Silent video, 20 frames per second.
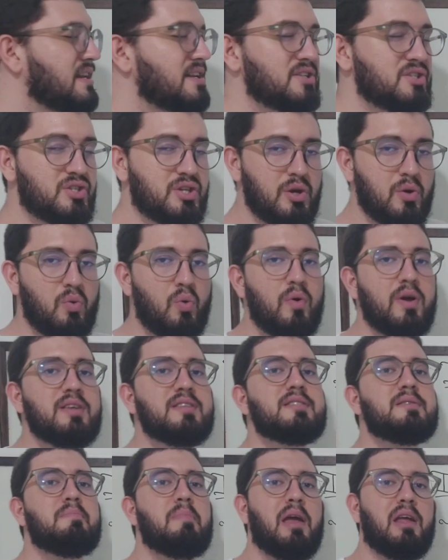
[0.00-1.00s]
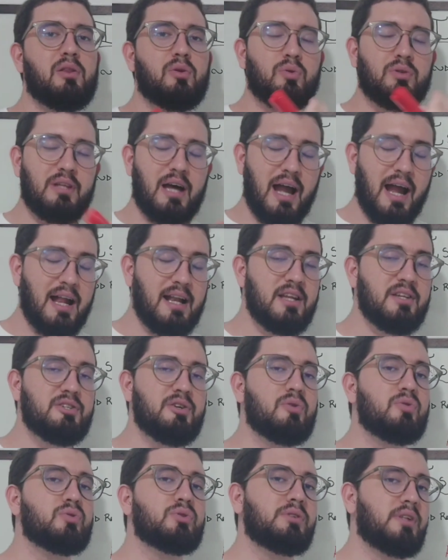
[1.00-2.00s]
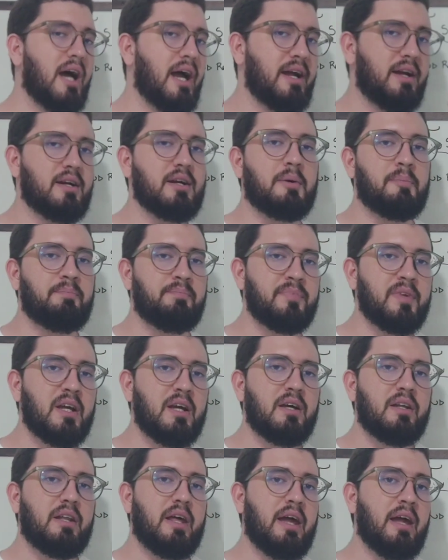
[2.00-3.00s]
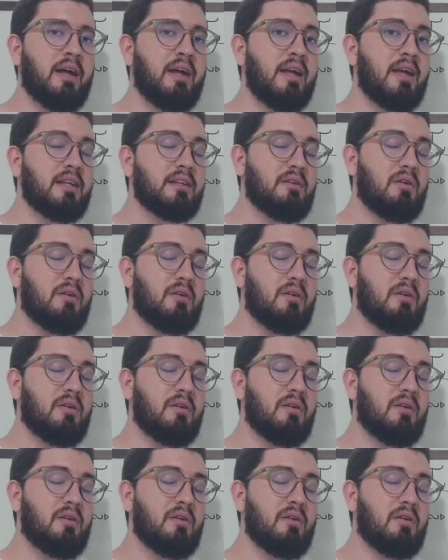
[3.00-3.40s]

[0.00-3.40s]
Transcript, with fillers: eles tinham conhecimento da religião judaica, né?